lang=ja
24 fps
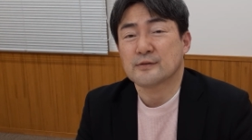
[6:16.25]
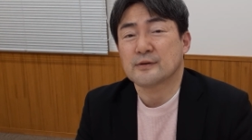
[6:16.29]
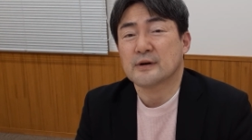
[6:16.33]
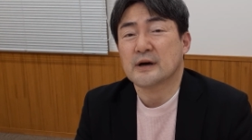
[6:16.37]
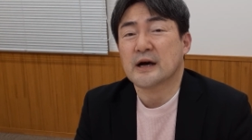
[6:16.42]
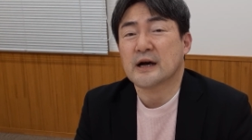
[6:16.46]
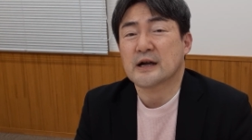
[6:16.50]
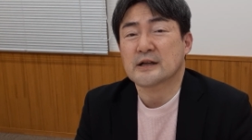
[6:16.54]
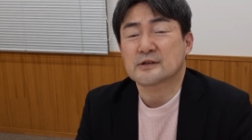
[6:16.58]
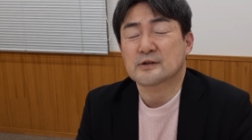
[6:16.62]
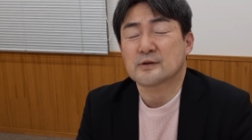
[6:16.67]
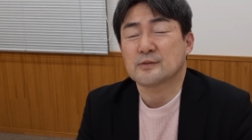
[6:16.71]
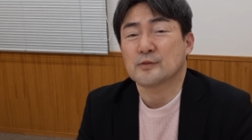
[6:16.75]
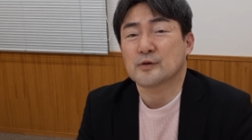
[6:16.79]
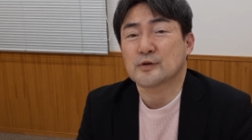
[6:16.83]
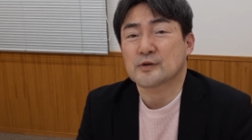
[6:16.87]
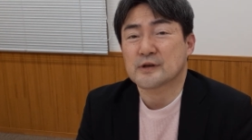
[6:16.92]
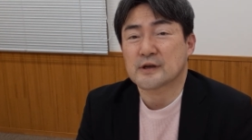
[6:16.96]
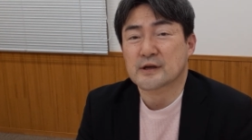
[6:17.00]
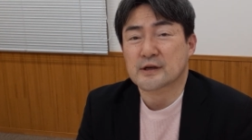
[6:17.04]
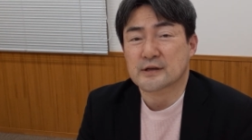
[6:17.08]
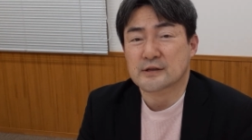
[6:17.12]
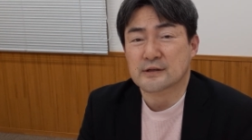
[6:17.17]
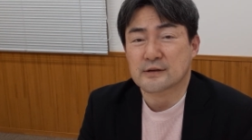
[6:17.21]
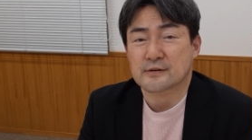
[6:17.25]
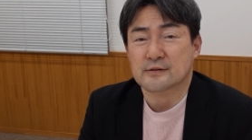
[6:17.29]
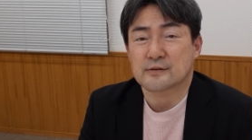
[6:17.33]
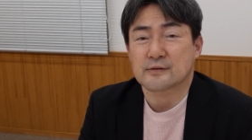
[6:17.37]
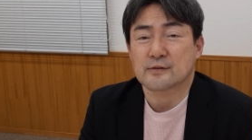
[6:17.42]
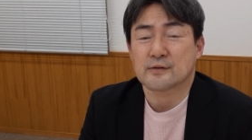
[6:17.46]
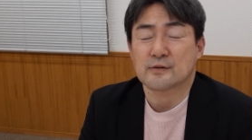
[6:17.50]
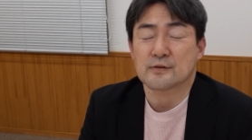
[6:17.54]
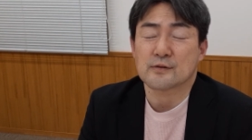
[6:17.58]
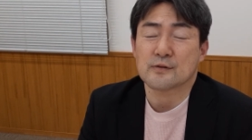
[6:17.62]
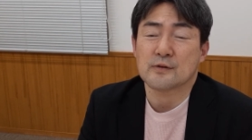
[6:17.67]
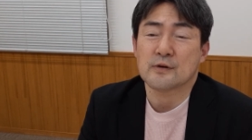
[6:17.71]
をわーっと盛り上げていく
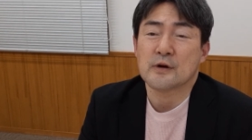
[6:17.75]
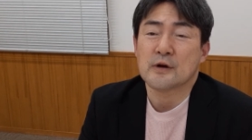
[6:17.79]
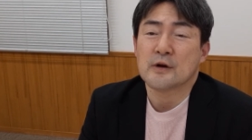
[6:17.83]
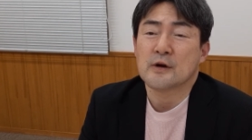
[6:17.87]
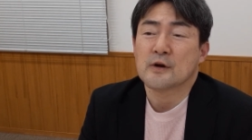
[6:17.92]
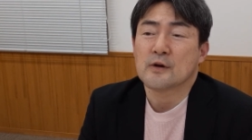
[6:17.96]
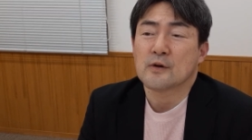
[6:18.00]
この